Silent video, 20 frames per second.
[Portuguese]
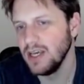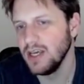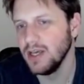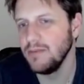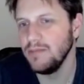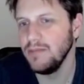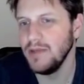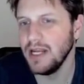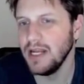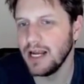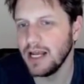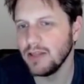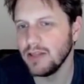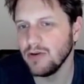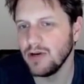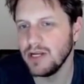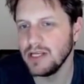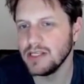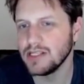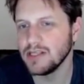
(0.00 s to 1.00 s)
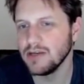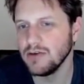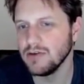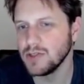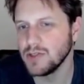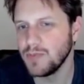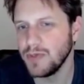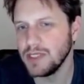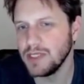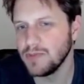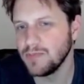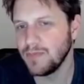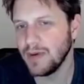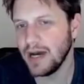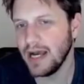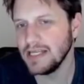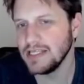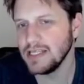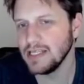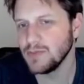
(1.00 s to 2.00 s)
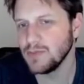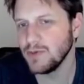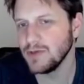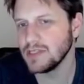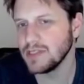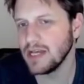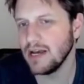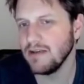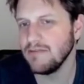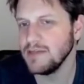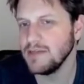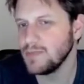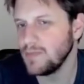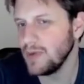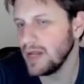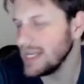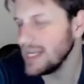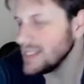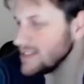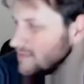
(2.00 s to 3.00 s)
Mineradores são os principais responsáveis pelas